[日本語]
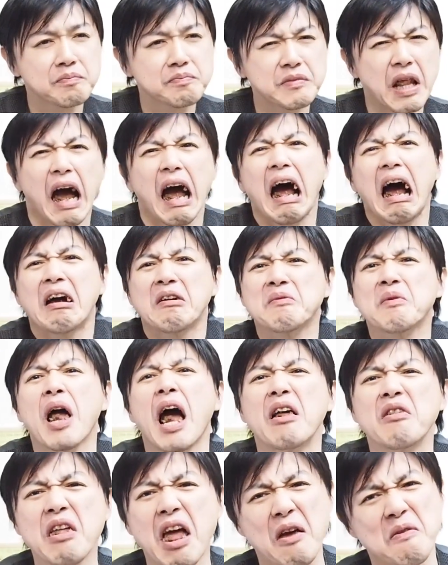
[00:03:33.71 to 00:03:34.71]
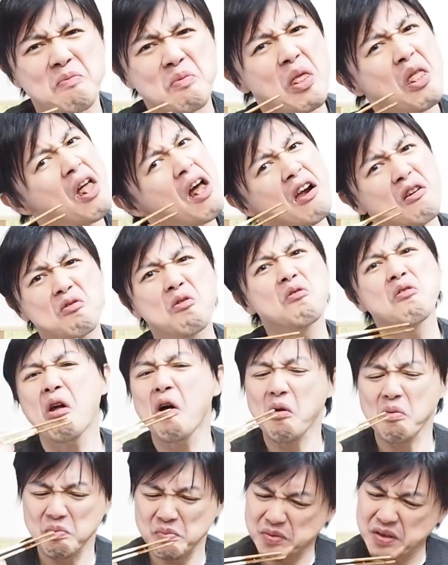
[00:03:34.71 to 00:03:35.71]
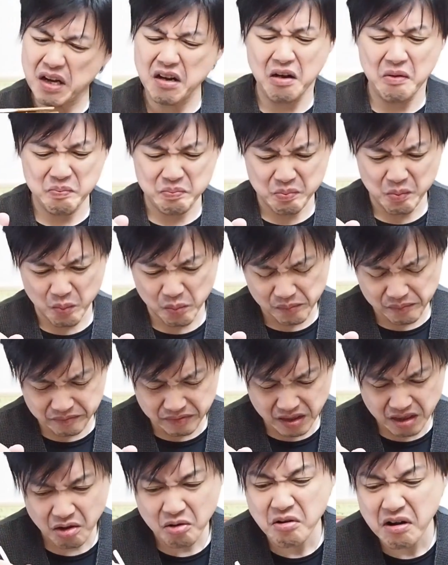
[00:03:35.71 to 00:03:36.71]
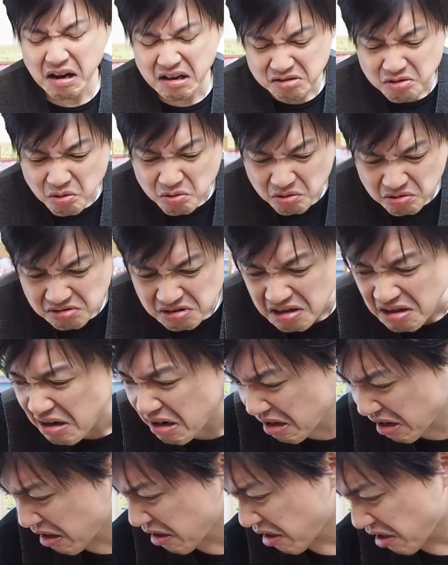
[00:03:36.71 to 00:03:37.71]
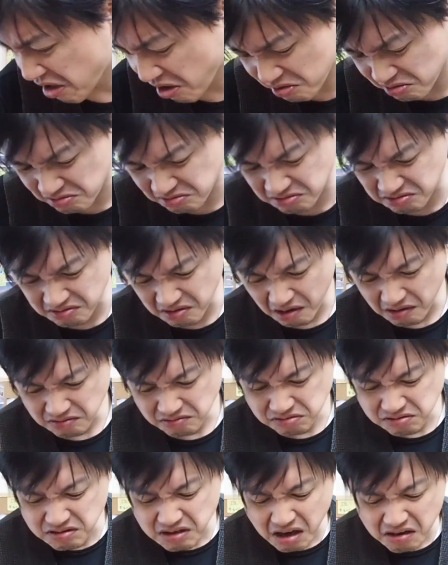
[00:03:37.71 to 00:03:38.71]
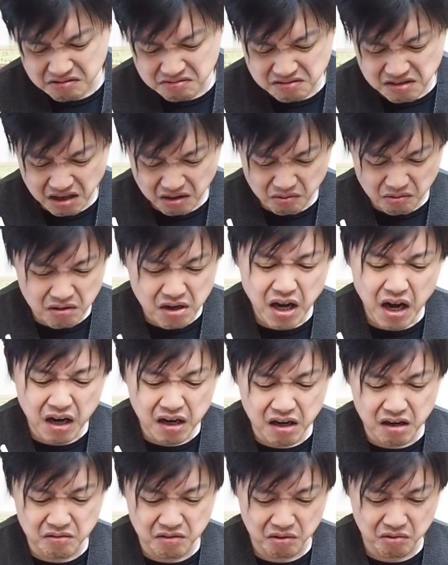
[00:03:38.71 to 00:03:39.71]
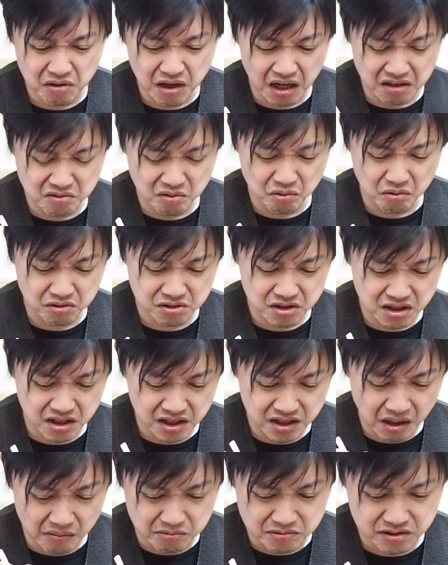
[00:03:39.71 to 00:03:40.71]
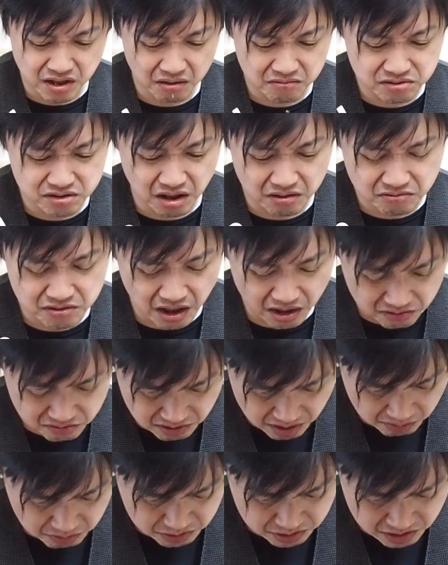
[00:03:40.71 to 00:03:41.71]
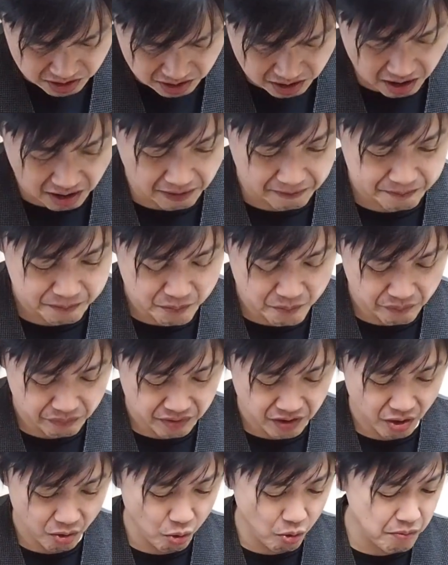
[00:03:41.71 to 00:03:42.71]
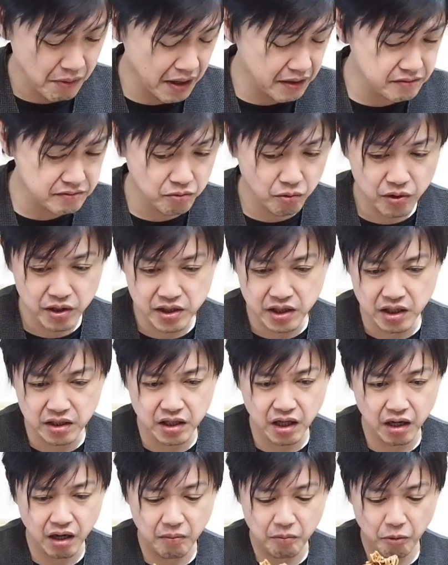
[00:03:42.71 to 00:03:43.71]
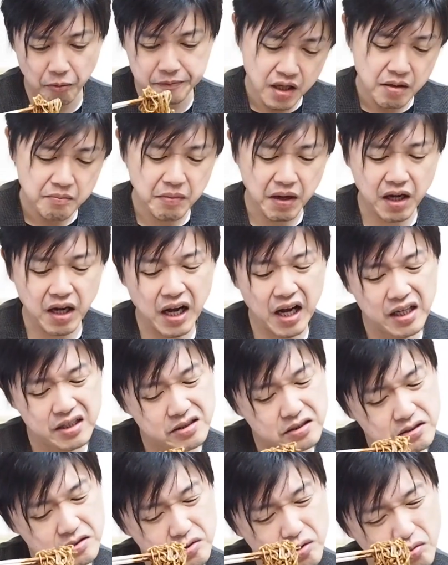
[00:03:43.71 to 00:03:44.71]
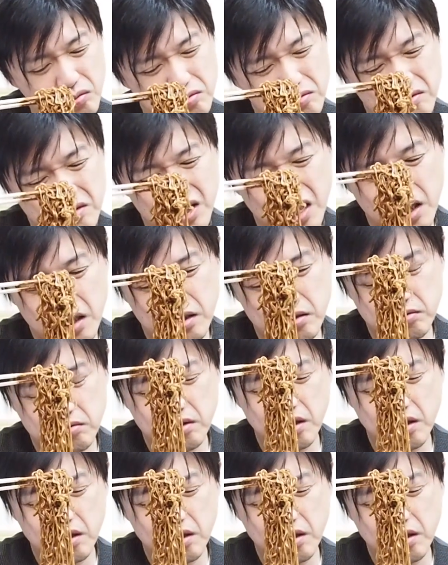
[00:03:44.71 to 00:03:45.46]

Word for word: ああ、ね、このなんかこう後乗せかな、火薬ふにゃふにゃ、これあかんわ。これ後乗せで多分サクサクやるんかもしれない。ごめん、俺入れたかも。まあ、完食できる